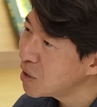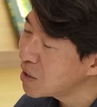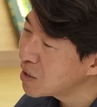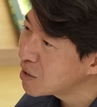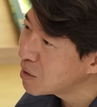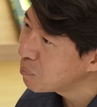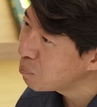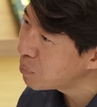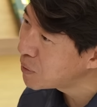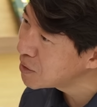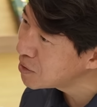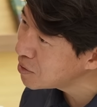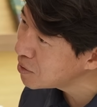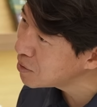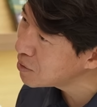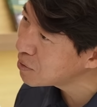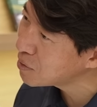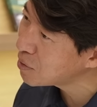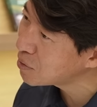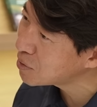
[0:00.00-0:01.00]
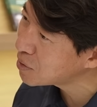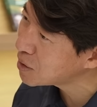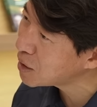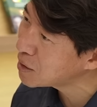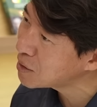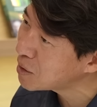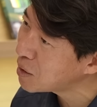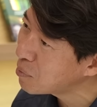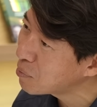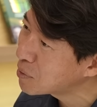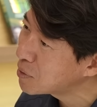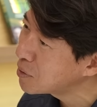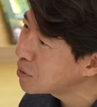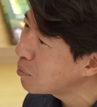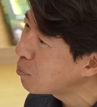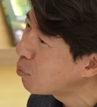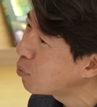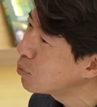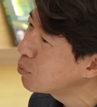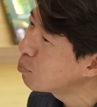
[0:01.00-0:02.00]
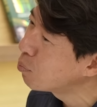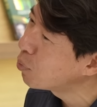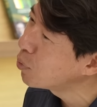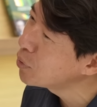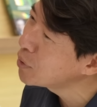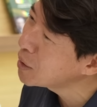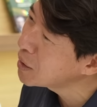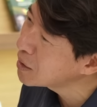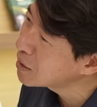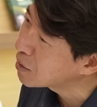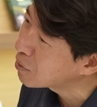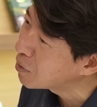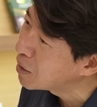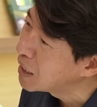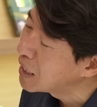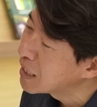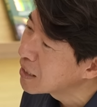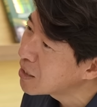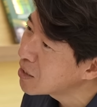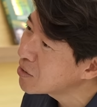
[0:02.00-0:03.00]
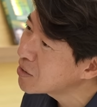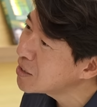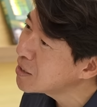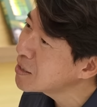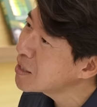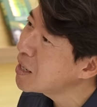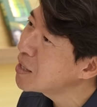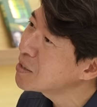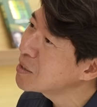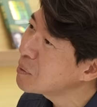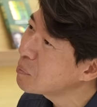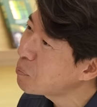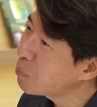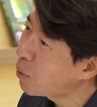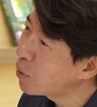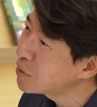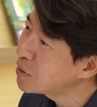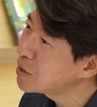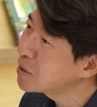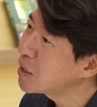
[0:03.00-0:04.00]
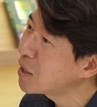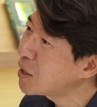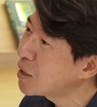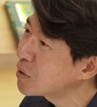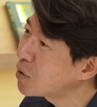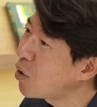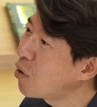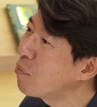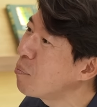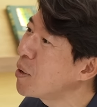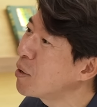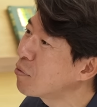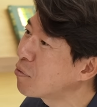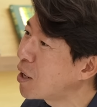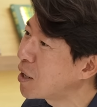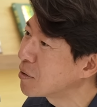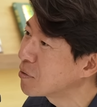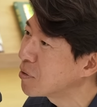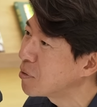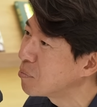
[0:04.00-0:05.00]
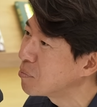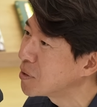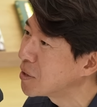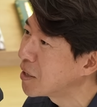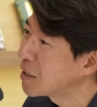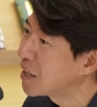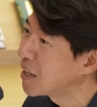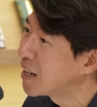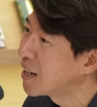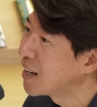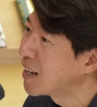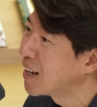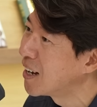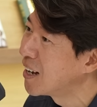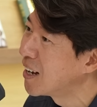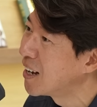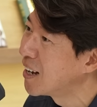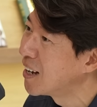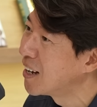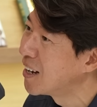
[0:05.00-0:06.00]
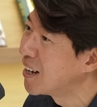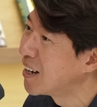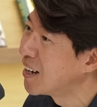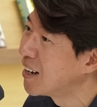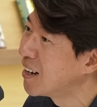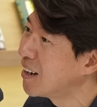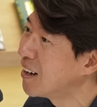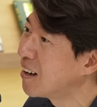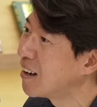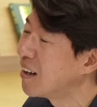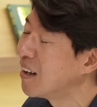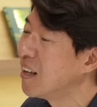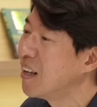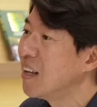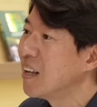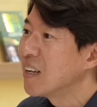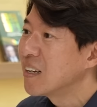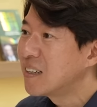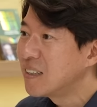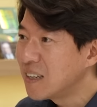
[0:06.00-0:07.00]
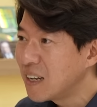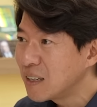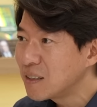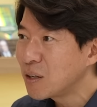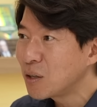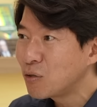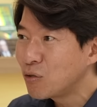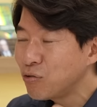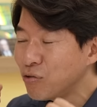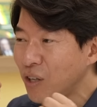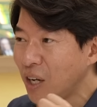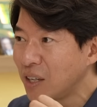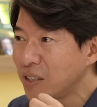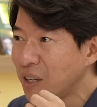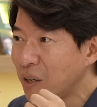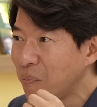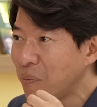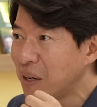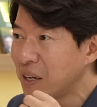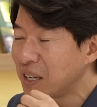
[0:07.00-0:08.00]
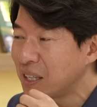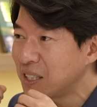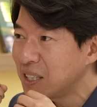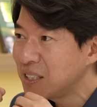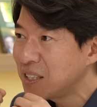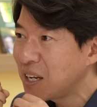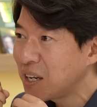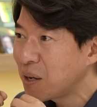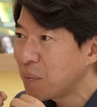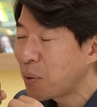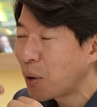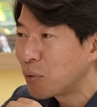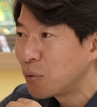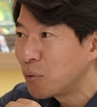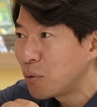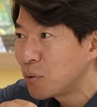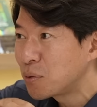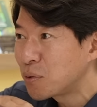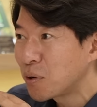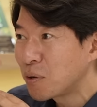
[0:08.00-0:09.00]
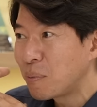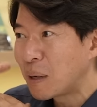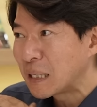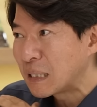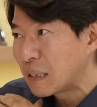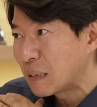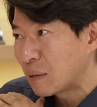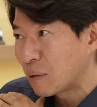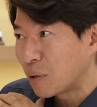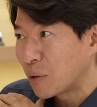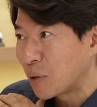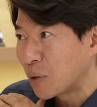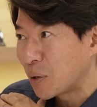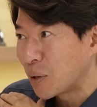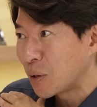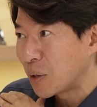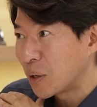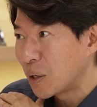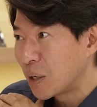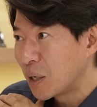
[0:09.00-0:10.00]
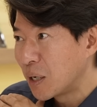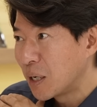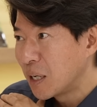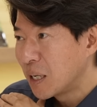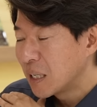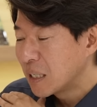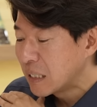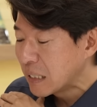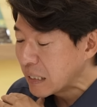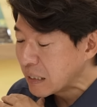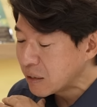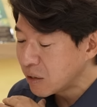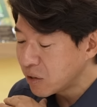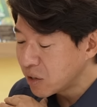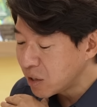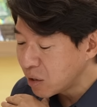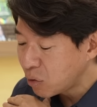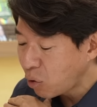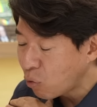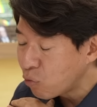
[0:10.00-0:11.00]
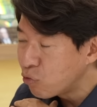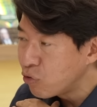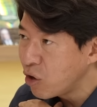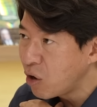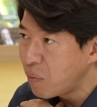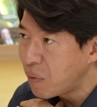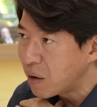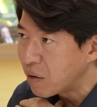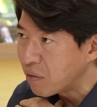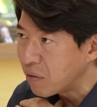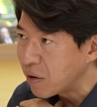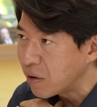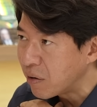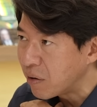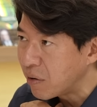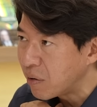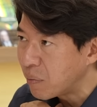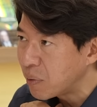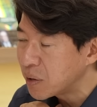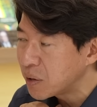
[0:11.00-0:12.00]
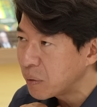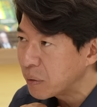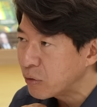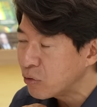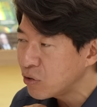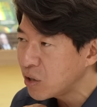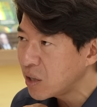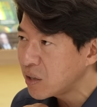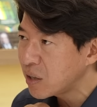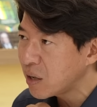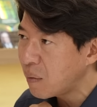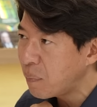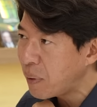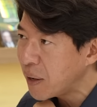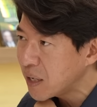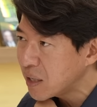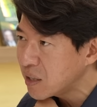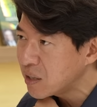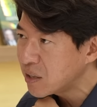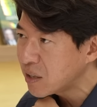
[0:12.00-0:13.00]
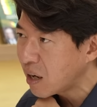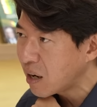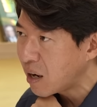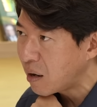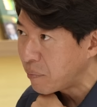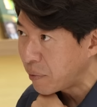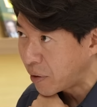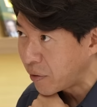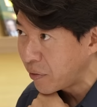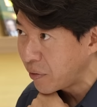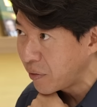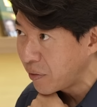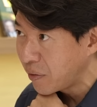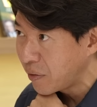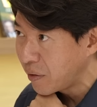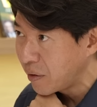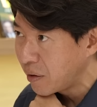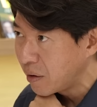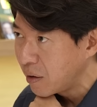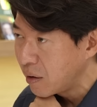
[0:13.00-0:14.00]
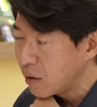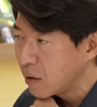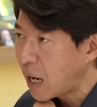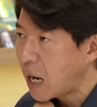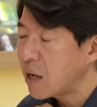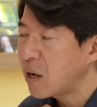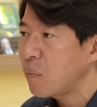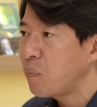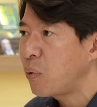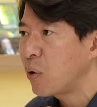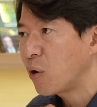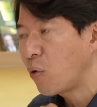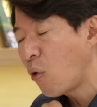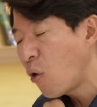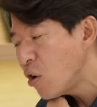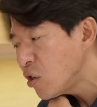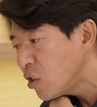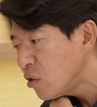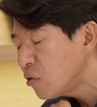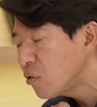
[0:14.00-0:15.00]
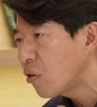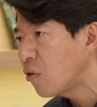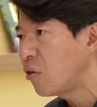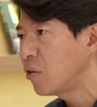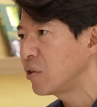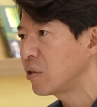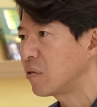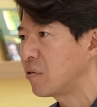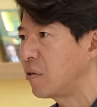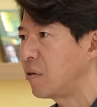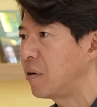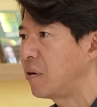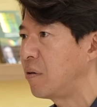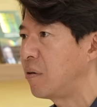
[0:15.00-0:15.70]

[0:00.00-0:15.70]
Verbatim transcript: 절대 빚을 일으켜서 산 사람은 그렇게 못, 못 낸다고. 그렇죠. 그래서 끝까지 버티다가 경매로 가는 겁니다. 그렇죠. 예. 어, 그래서 투자자만의 시장의 변동성을 만들어요. 네. 그래서 이게 더 위험한 거예요. 왜냐하면 투자자가 팔기 시작하면 음. 하락폭이 훨씬 더 커지고.